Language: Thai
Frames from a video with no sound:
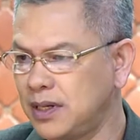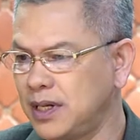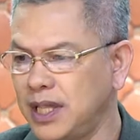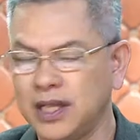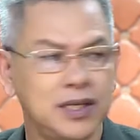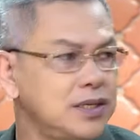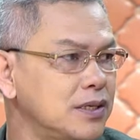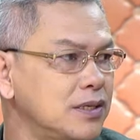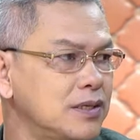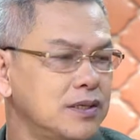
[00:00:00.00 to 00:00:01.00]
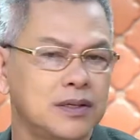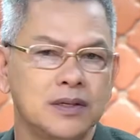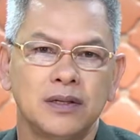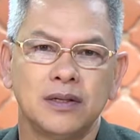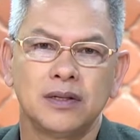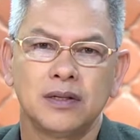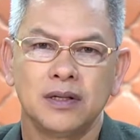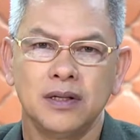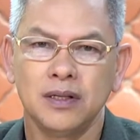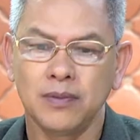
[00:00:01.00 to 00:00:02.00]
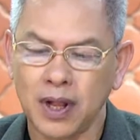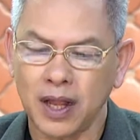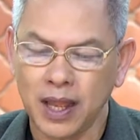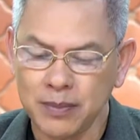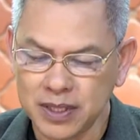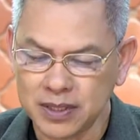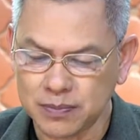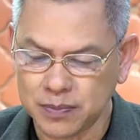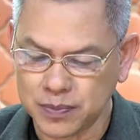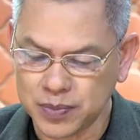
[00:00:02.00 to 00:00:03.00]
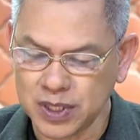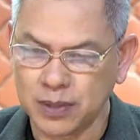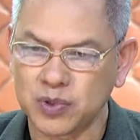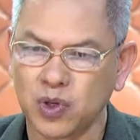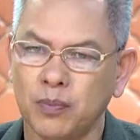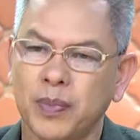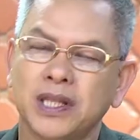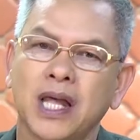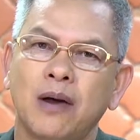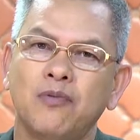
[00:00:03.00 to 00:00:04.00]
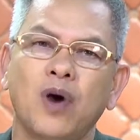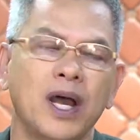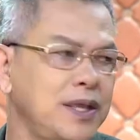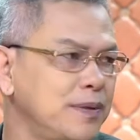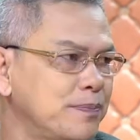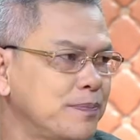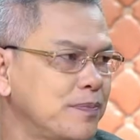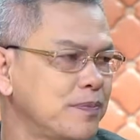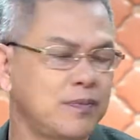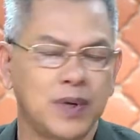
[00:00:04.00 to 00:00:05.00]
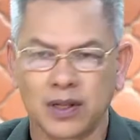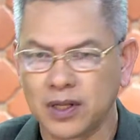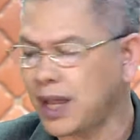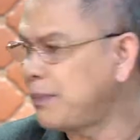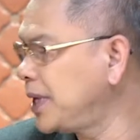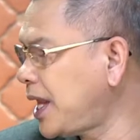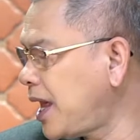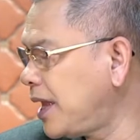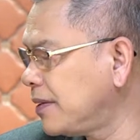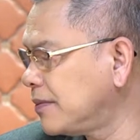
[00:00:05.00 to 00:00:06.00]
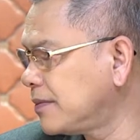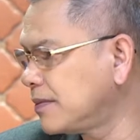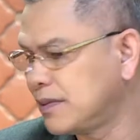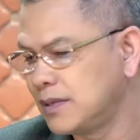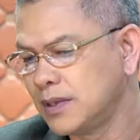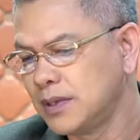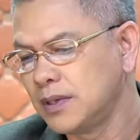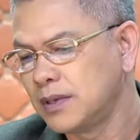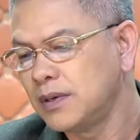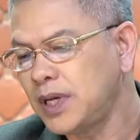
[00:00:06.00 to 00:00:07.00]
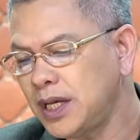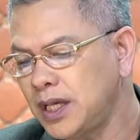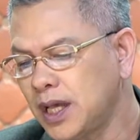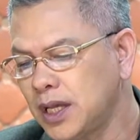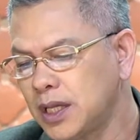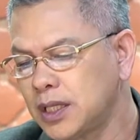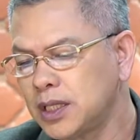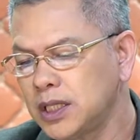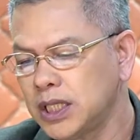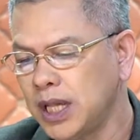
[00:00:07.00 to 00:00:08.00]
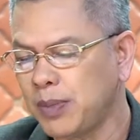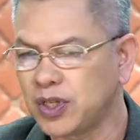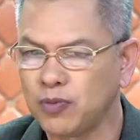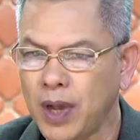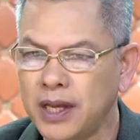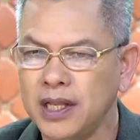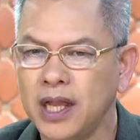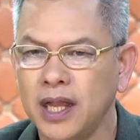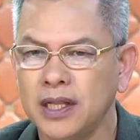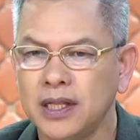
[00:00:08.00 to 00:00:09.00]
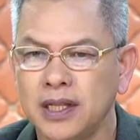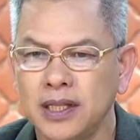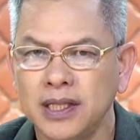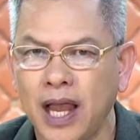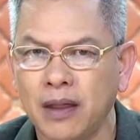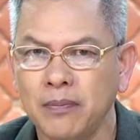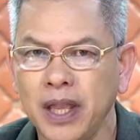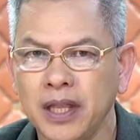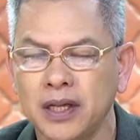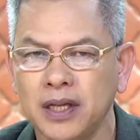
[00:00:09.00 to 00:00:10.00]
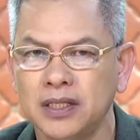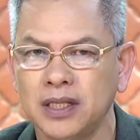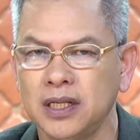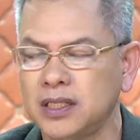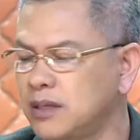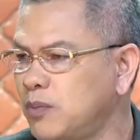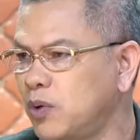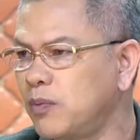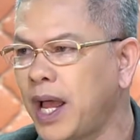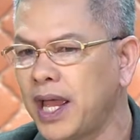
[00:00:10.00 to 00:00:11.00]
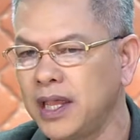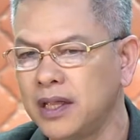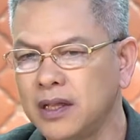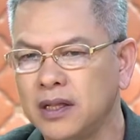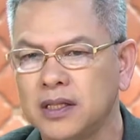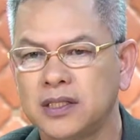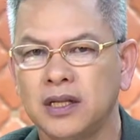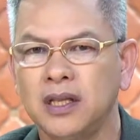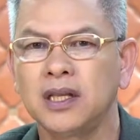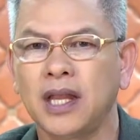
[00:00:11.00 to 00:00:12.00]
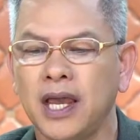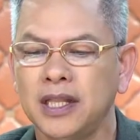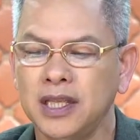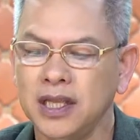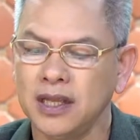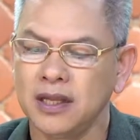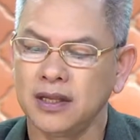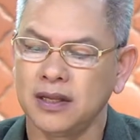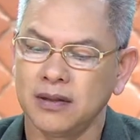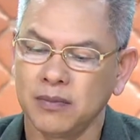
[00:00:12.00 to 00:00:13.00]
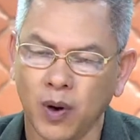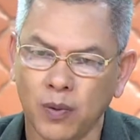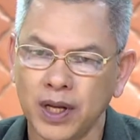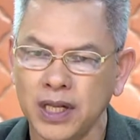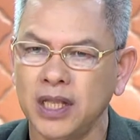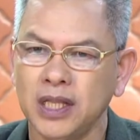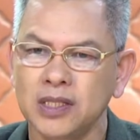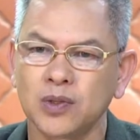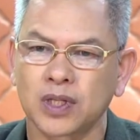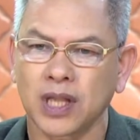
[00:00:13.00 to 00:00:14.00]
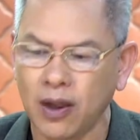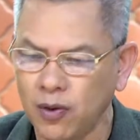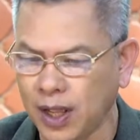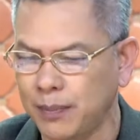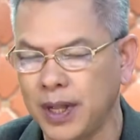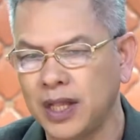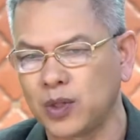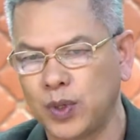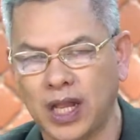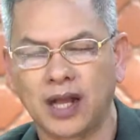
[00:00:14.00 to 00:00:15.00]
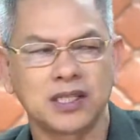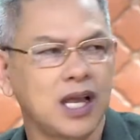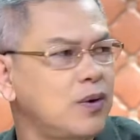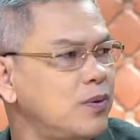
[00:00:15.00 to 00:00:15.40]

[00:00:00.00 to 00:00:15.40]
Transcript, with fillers: ดีขึ้นฮะหรือว่าให้มันเสื่อมโทรมไปตามวัย มันก็ทำไม่ได้ ใช่ครับ่ะเพราะฉะนั้นเนี่ยในปัจจุบันเนี้ยยังไม่เคยเจอสมุนไพรชนิดใดที่บอกว่าดีที่สุดเท่ากับไอ้ตัวถังเช่า